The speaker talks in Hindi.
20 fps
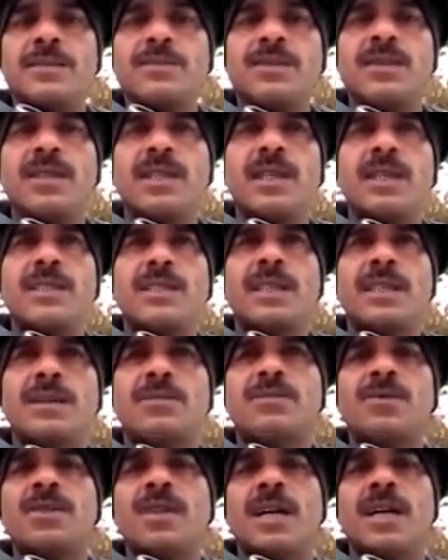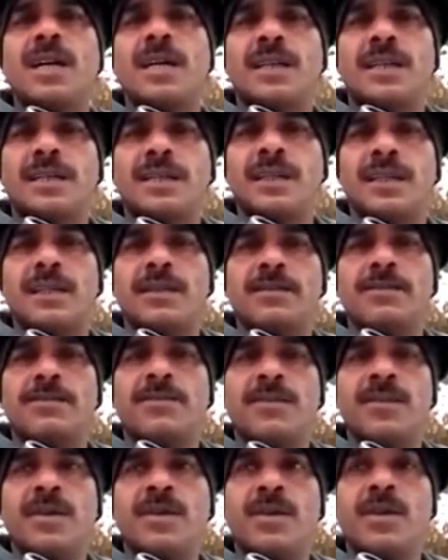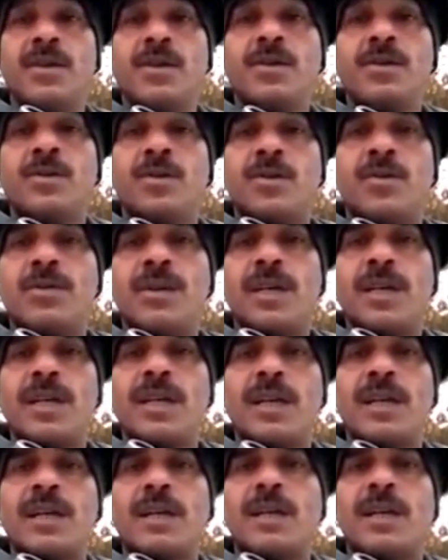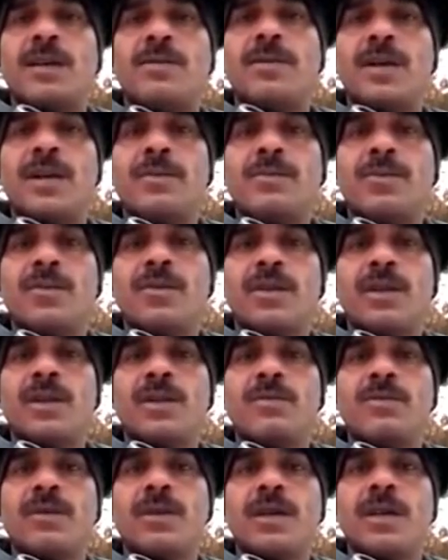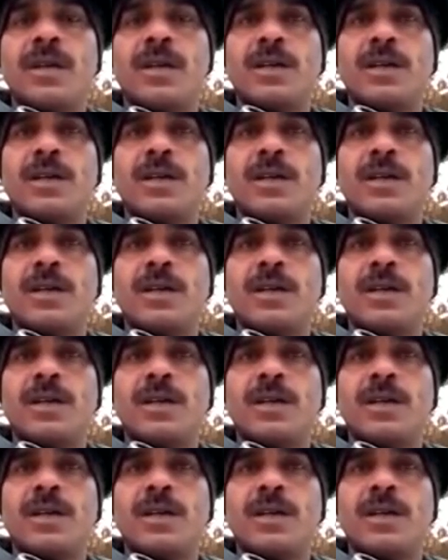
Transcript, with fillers: सब्जी है सिर्फ चाय के साथ दोपहर का खाना मैं आपको दिखाऊंगा